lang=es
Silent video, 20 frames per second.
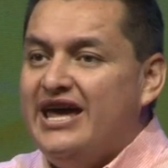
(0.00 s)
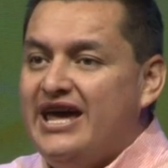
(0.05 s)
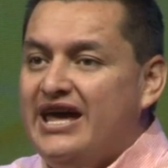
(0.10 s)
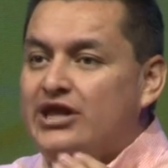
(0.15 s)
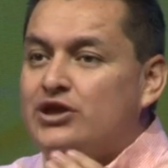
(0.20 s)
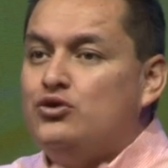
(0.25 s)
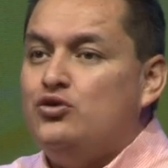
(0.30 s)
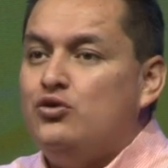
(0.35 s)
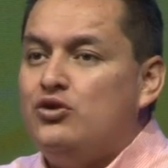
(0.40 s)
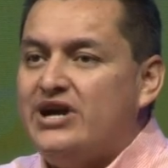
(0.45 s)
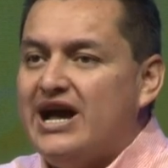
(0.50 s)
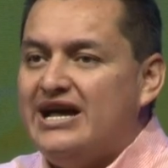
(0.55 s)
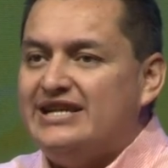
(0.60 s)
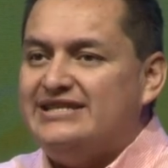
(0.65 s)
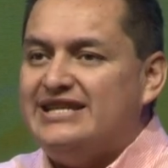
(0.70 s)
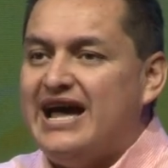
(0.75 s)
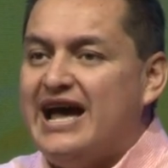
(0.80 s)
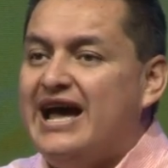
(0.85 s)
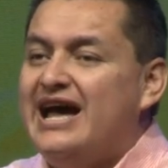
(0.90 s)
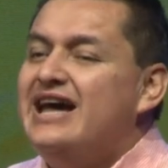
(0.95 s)
en tu
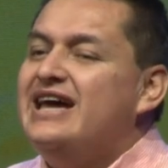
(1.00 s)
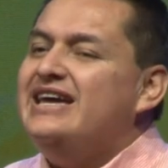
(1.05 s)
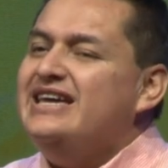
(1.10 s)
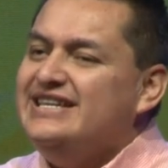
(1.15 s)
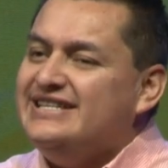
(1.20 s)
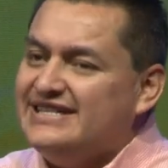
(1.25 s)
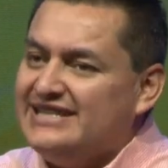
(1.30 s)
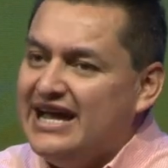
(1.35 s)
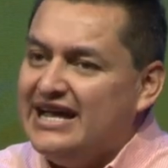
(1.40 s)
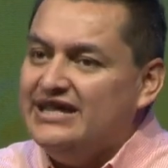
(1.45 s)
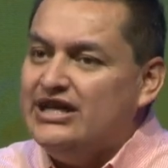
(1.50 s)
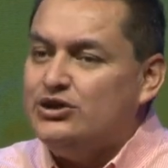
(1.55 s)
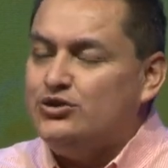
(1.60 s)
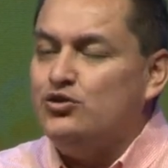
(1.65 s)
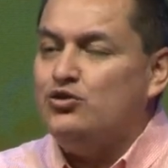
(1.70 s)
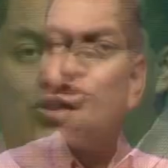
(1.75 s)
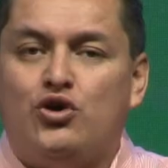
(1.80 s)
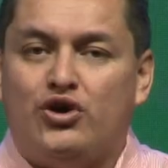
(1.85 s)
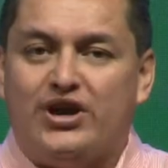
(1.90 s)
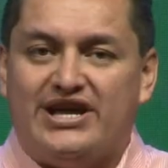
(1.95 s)
casa y sane
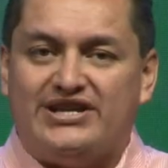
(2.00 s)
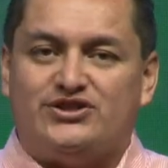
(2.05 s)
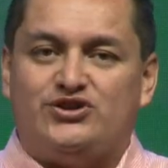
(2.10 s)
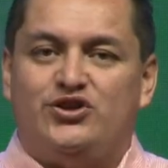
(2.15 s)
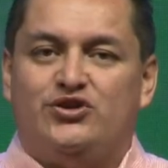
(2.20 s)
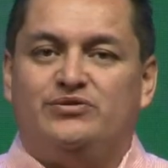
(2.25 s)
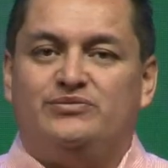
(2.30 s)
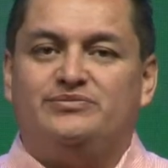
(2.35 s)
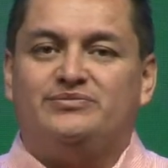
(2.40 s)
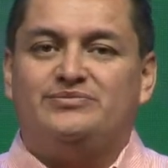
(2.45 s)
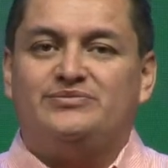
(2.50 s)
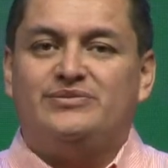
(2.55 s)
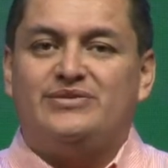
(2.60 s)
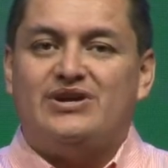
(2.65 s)
tu corazón.